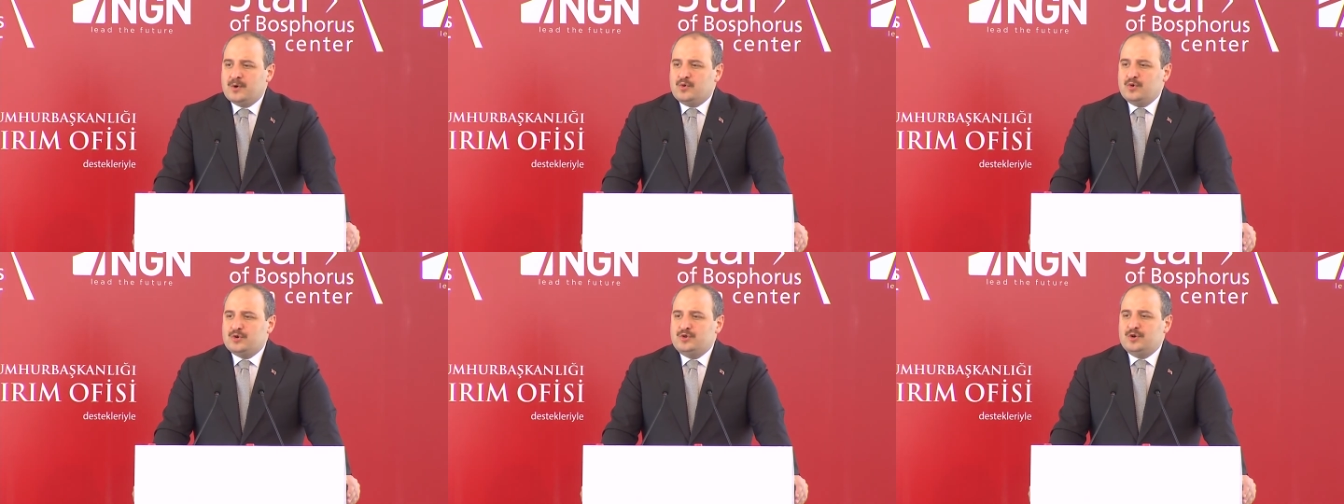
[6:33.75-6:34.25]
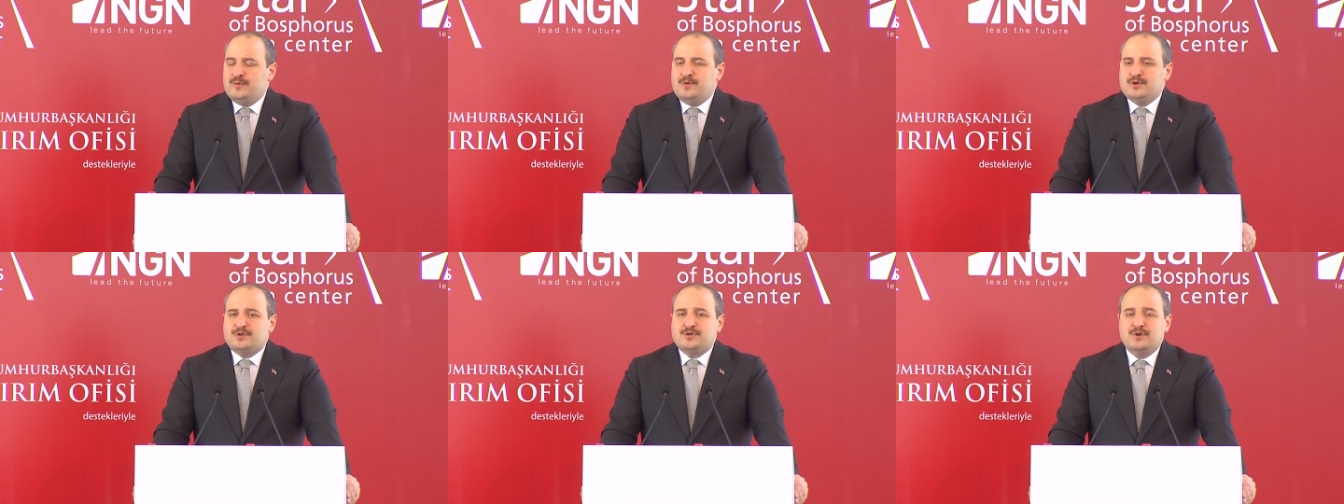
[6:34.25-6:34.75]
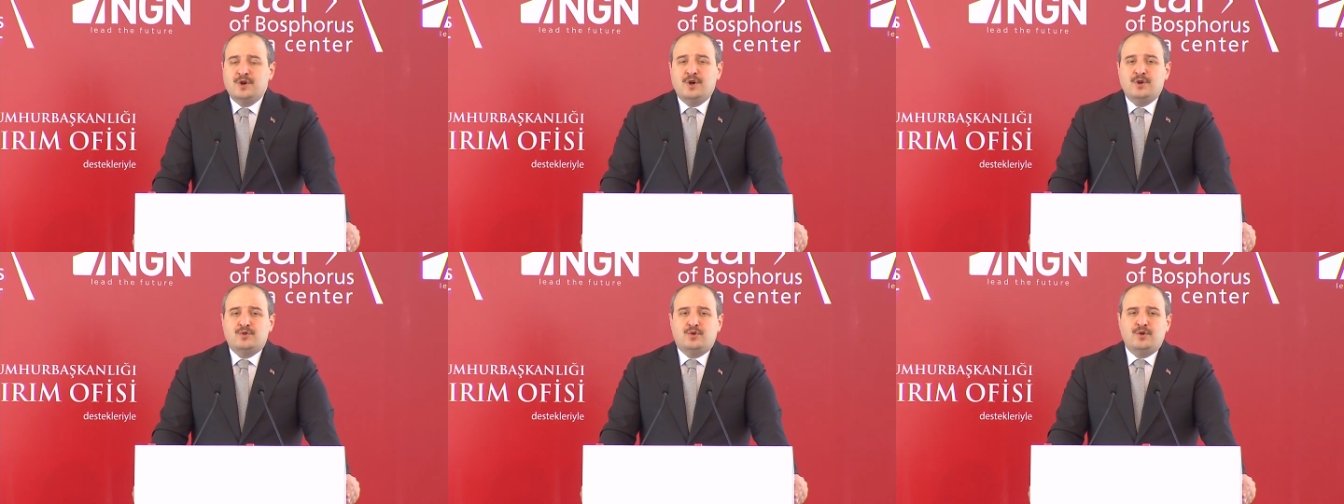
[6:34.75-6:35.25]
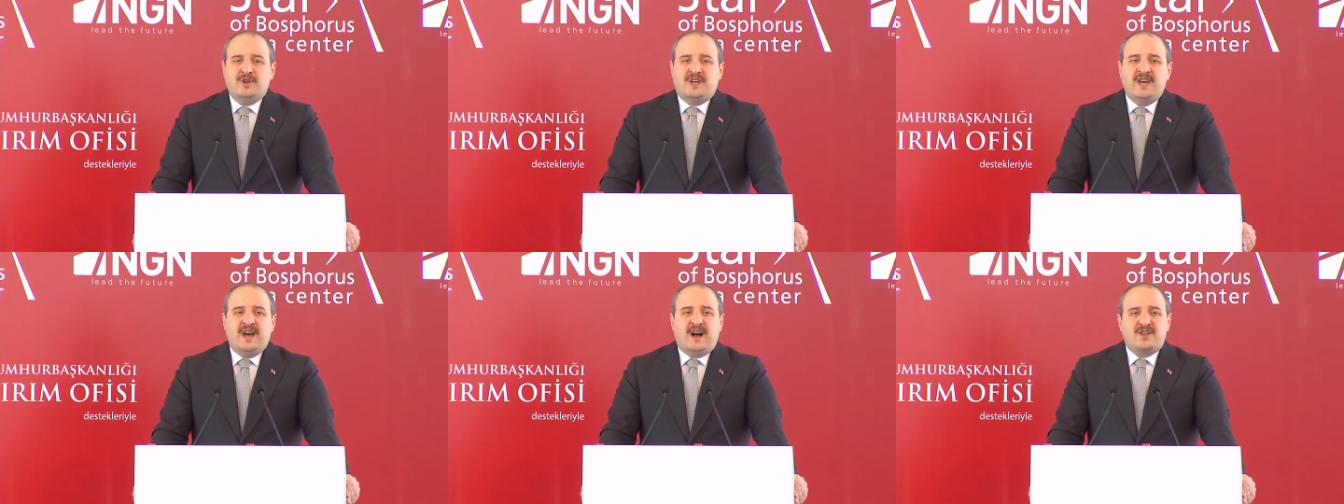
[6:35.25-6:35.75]
Kurduğumuz
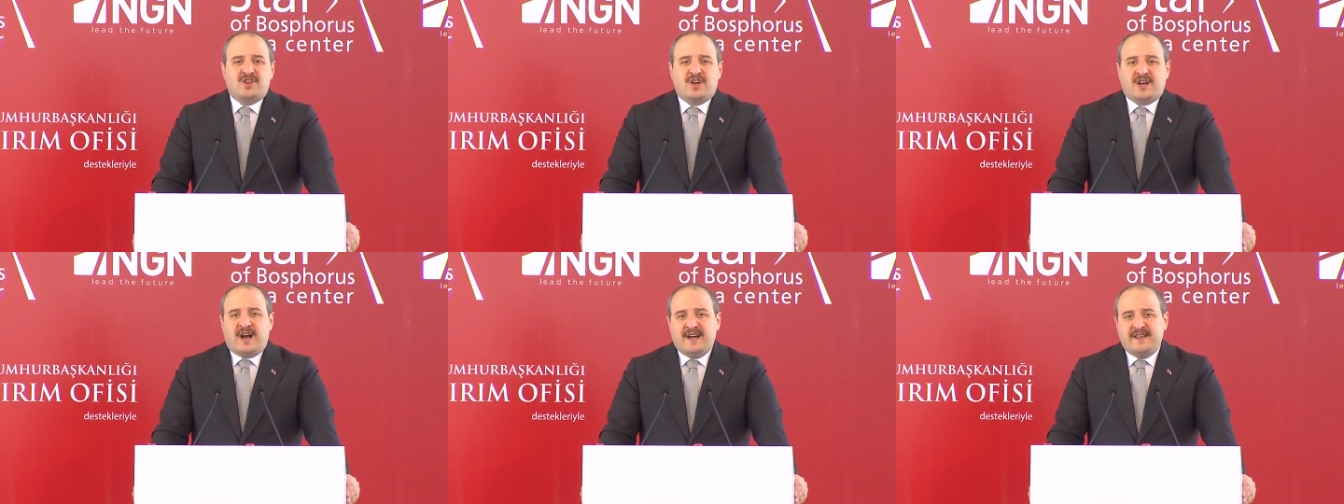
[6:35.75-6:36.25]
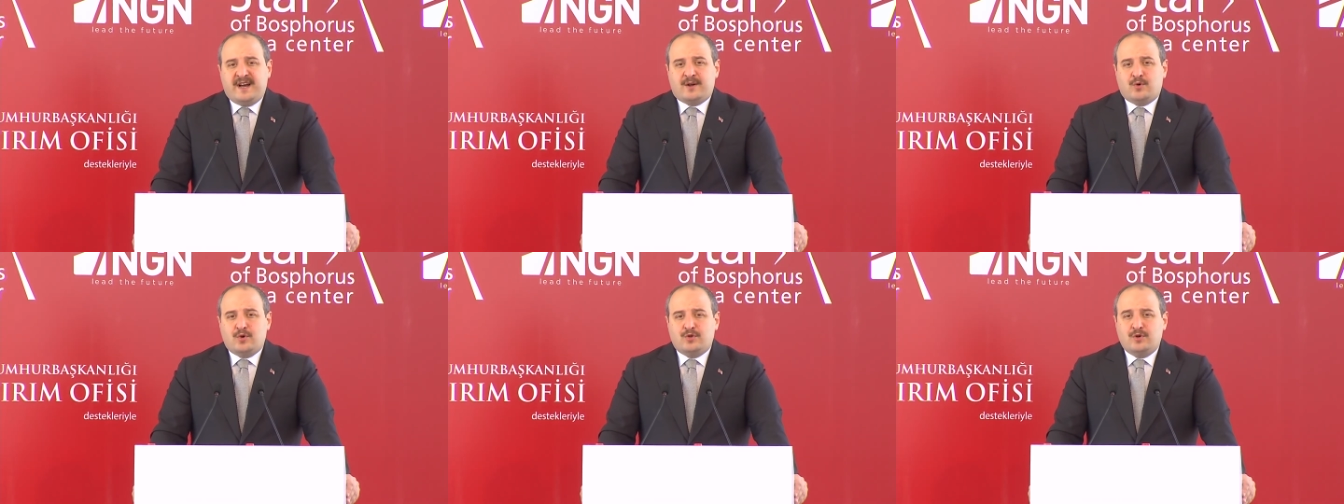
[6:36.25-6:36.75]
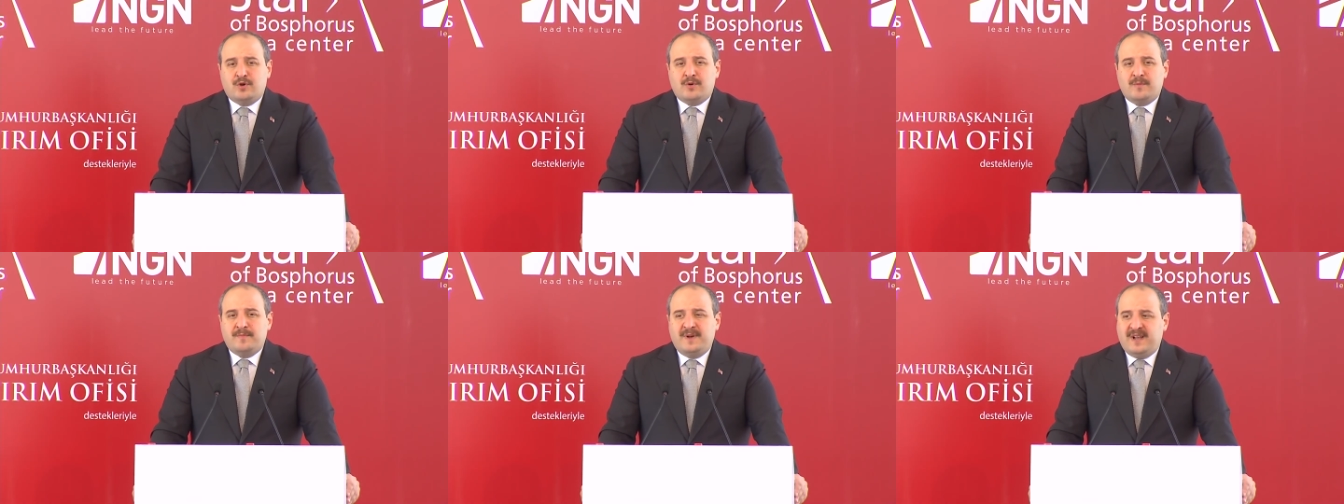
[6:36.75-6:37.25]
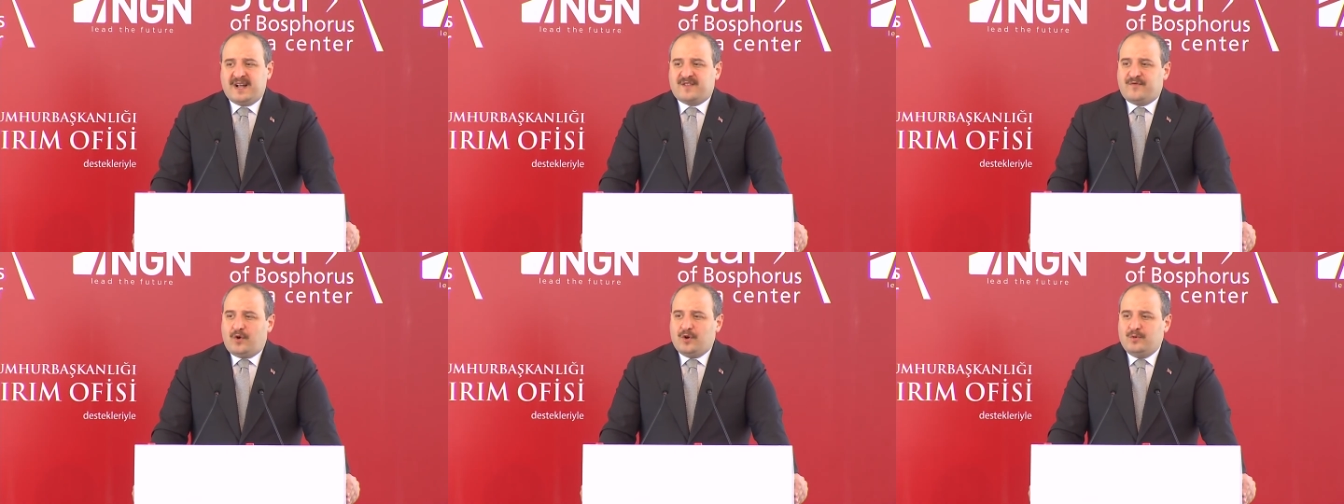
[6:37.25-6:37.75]
Türkiye Açık Kaynak Kodu
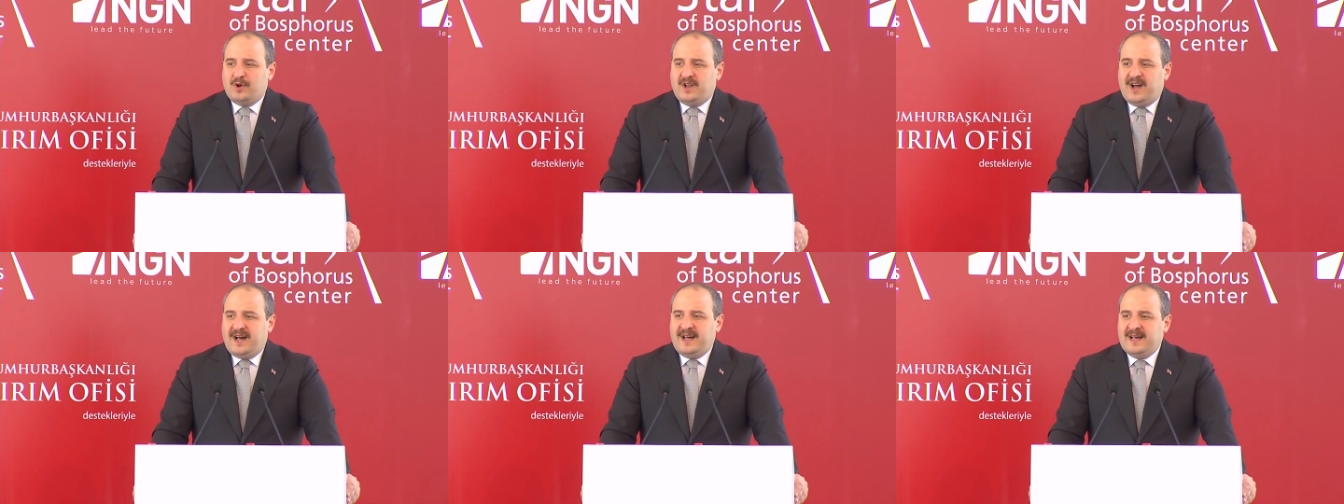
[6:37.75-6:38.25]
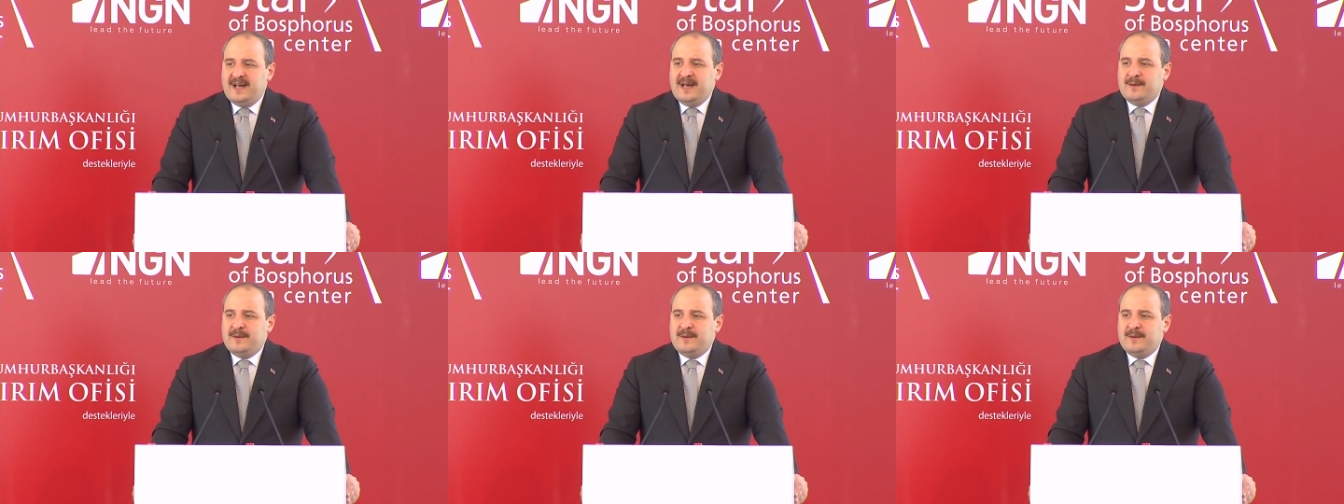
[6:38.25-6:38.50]
platformuyla